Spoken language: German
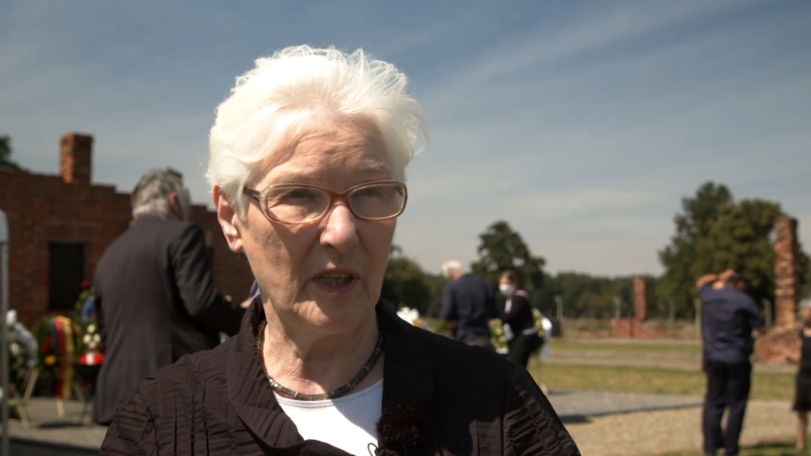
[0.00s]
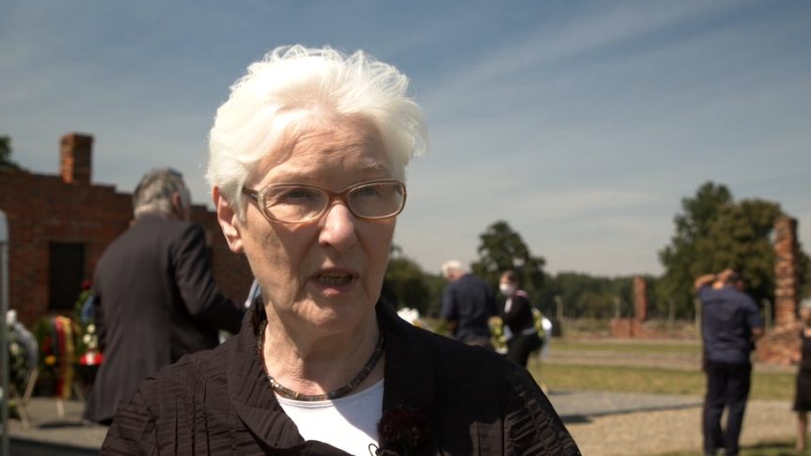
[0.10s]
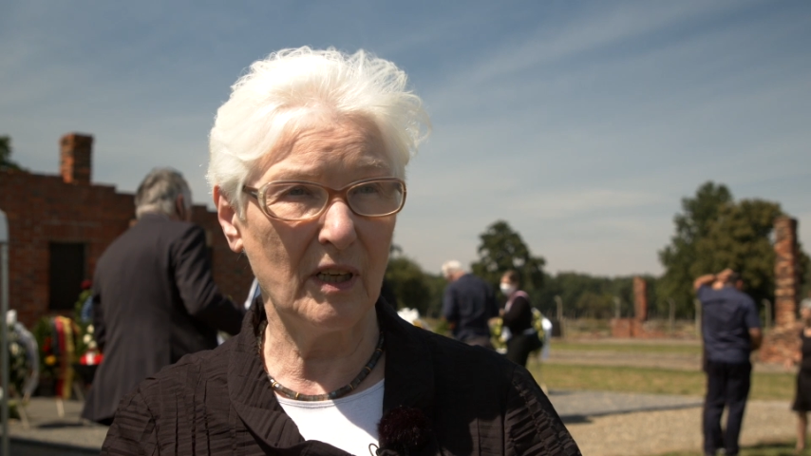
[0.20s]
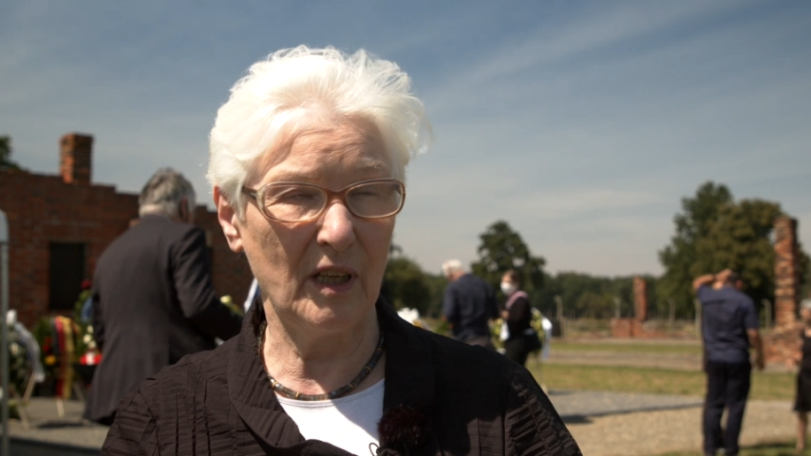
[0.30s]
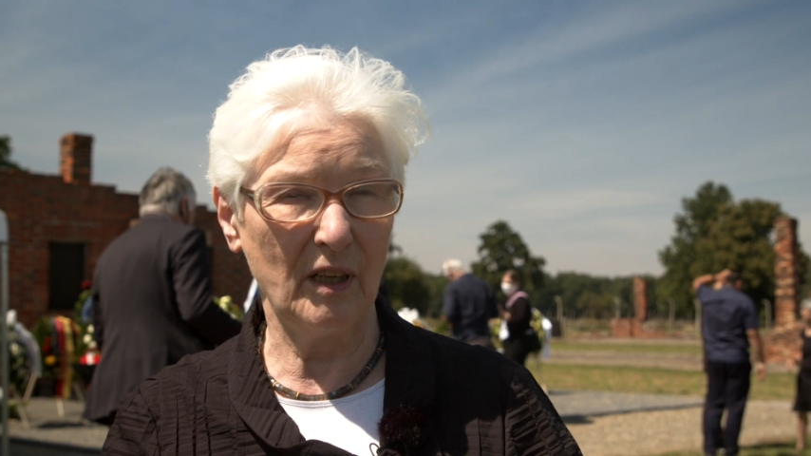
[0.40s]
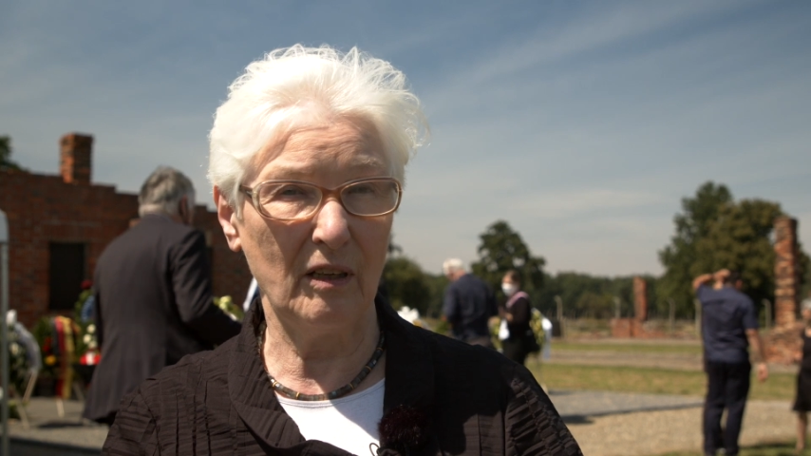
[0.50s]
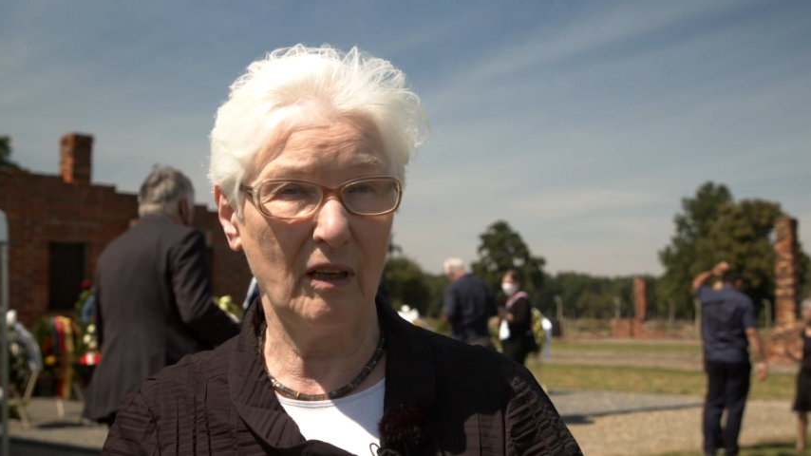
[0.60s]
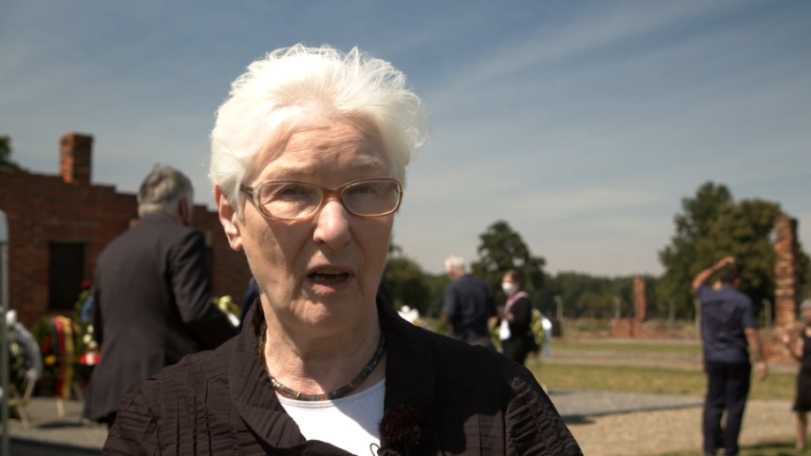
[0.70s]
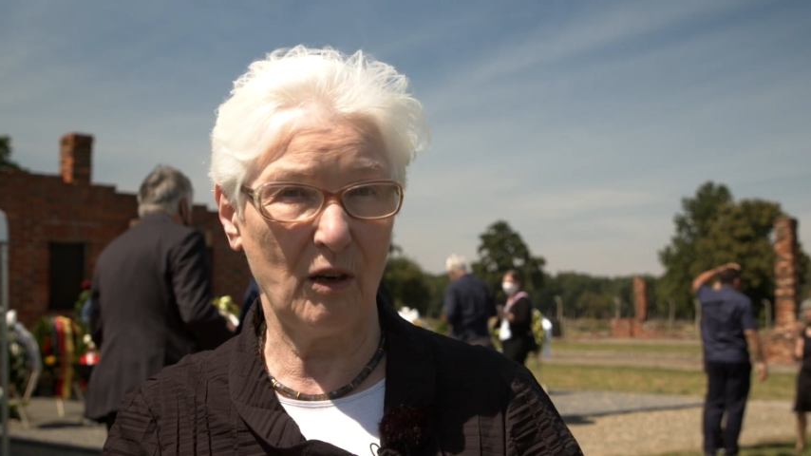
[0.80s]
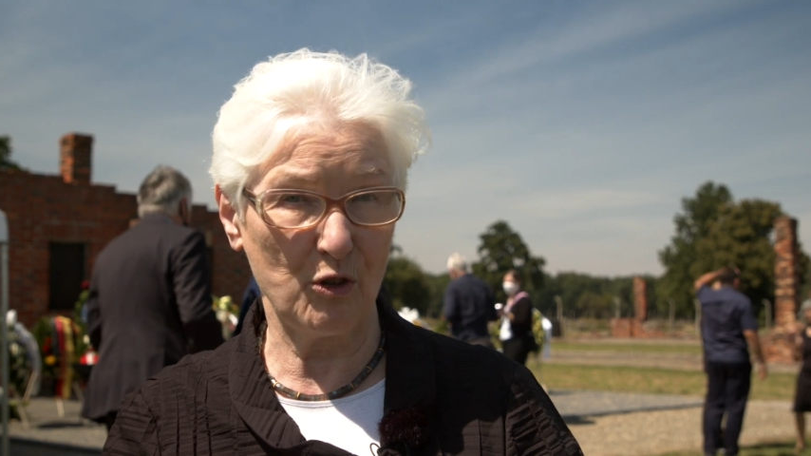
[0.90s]
hier in
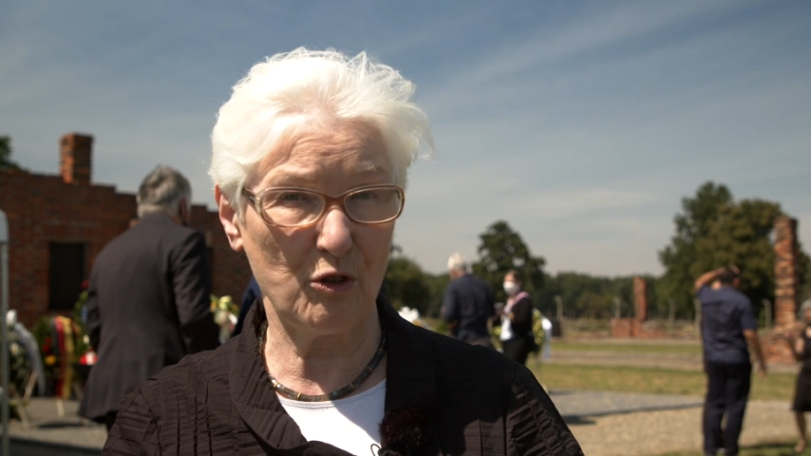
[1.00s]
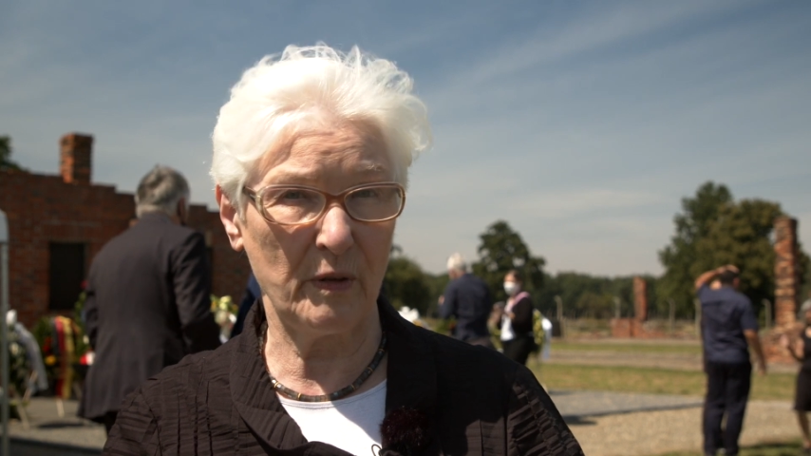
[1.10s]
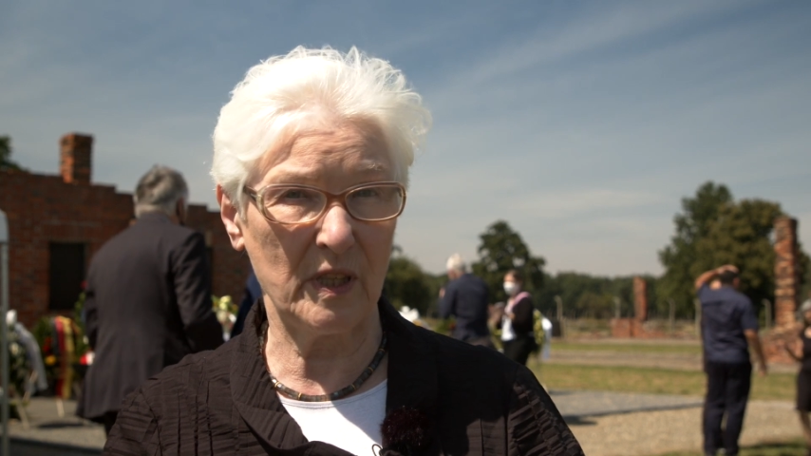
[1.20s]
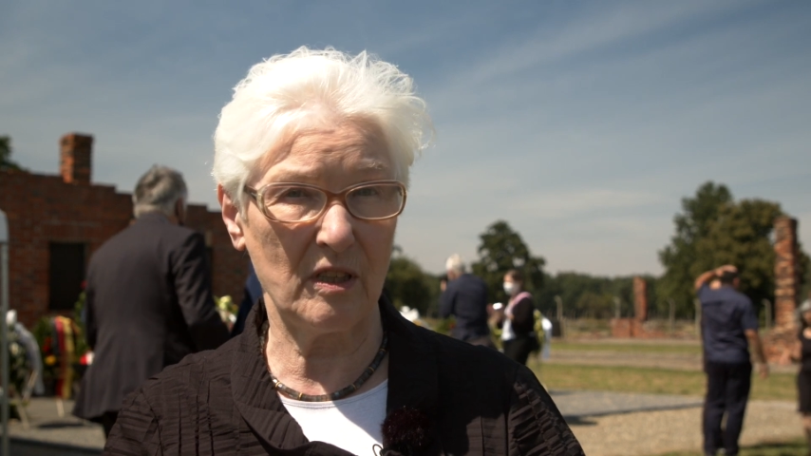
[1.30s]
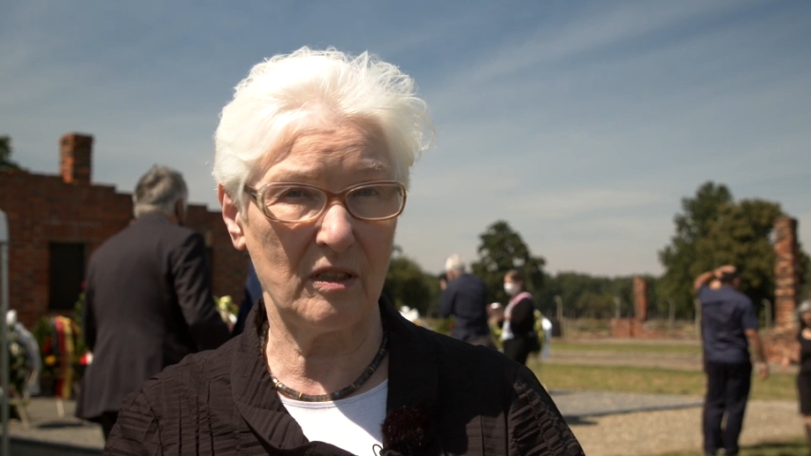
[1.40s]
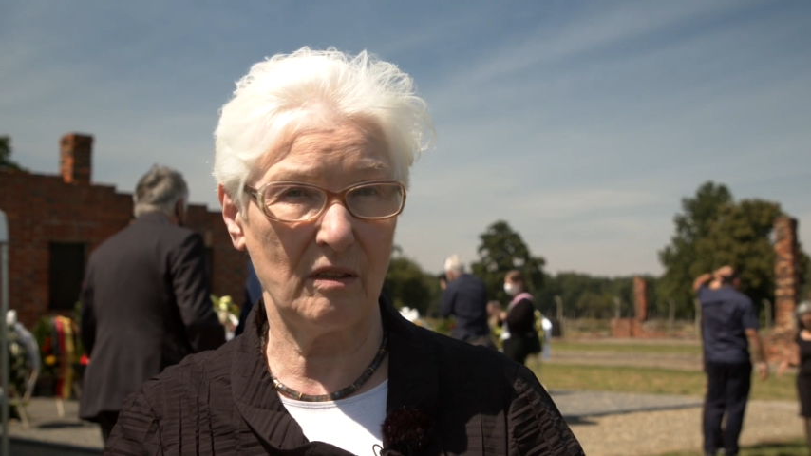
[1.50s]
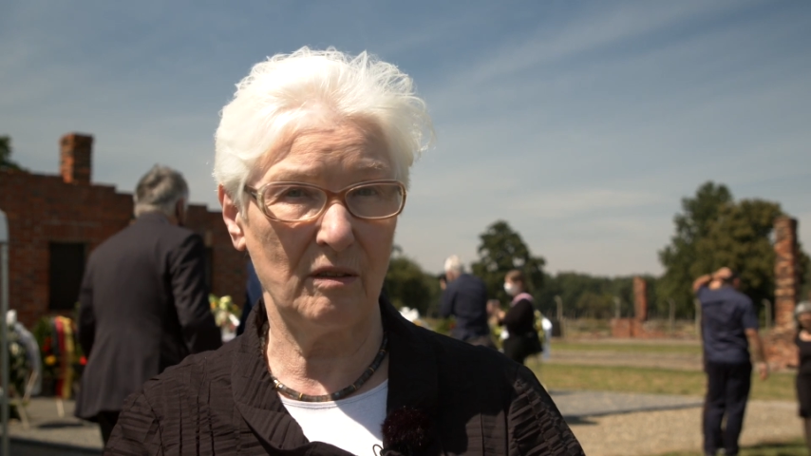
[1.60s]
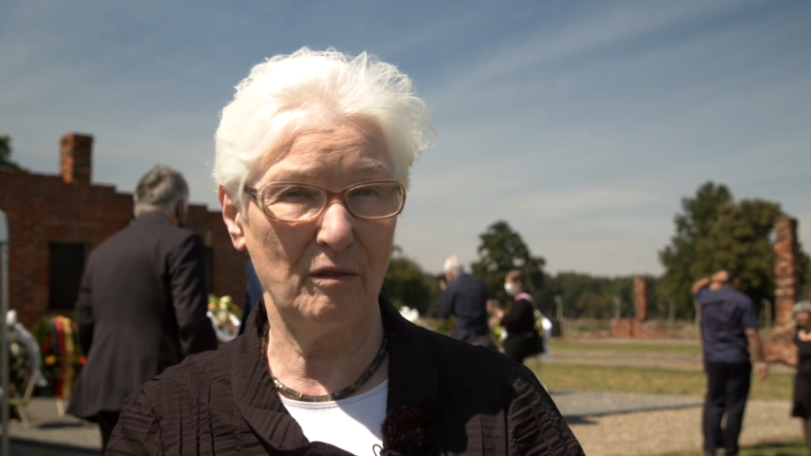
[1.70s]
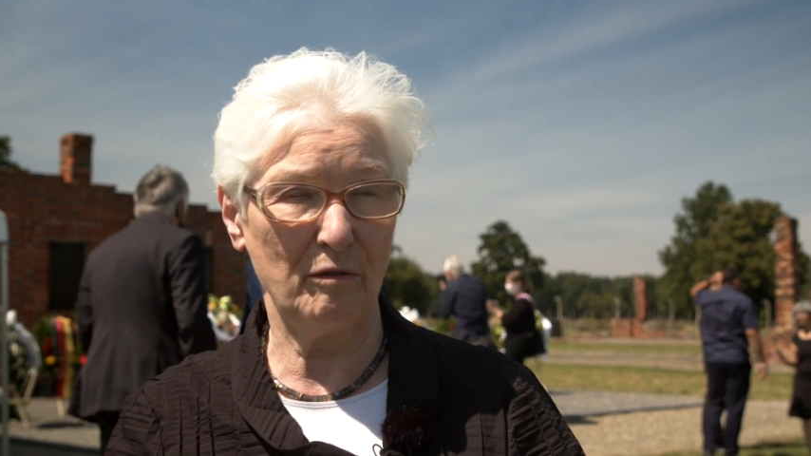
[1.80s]
Auschwitz